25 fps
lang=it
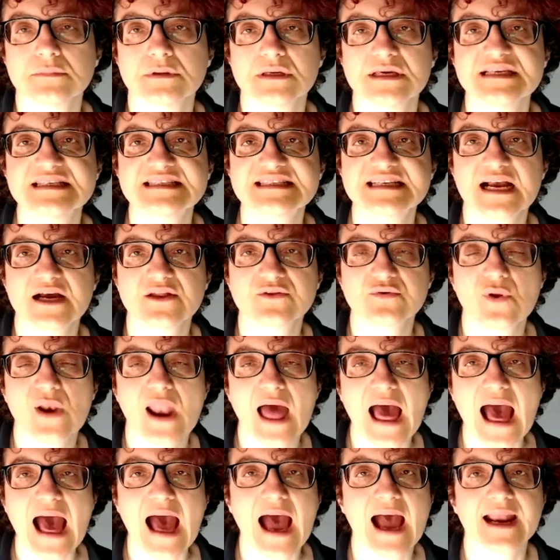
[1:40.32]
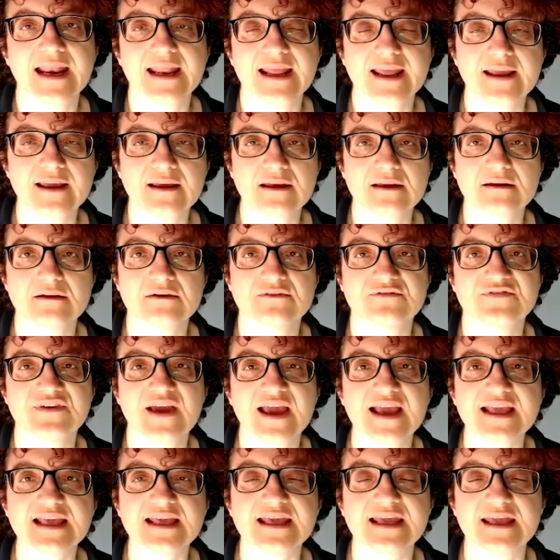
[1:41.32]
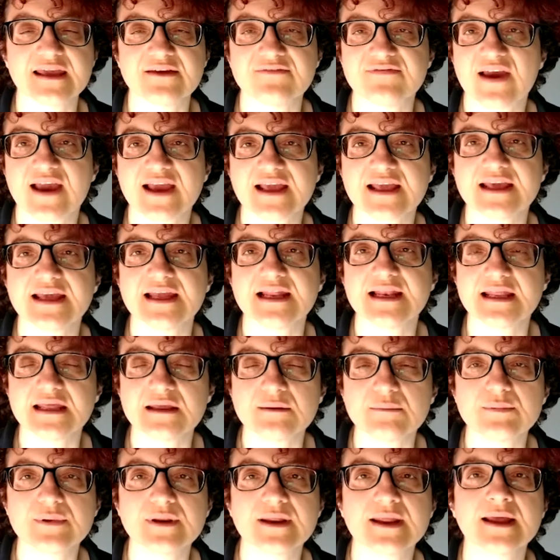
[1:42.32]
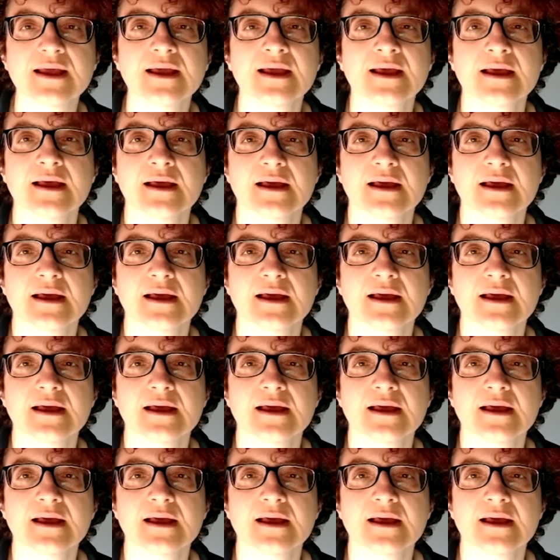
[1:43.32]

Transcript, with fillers: inscatolare eh, vecchi, vecchi libri